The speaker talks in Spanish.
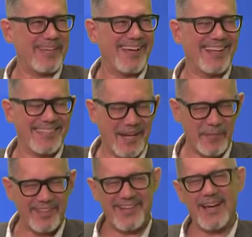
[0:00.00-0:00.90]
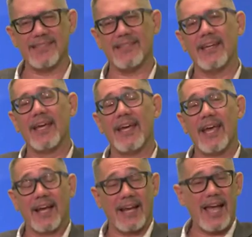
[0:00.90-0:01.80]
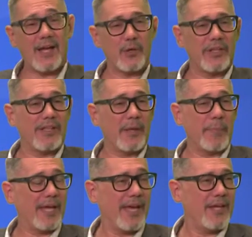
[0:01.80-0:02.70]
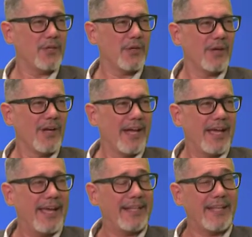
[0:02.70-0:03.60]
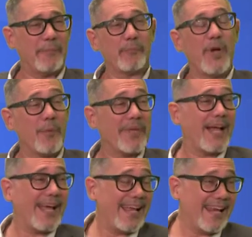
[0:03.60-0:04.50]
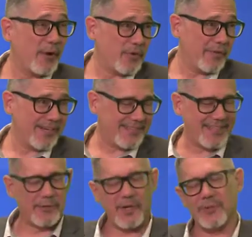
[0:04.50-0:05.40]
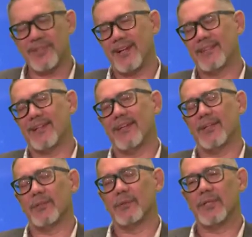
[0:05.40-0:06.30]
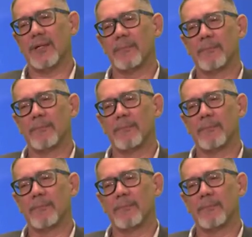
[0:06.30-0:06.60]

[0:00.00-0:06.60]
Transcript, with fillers: me encanta que me digas así. Claro, desde pequeño, este, bueno, mira, en la universidad te voy a contar esta anécdota.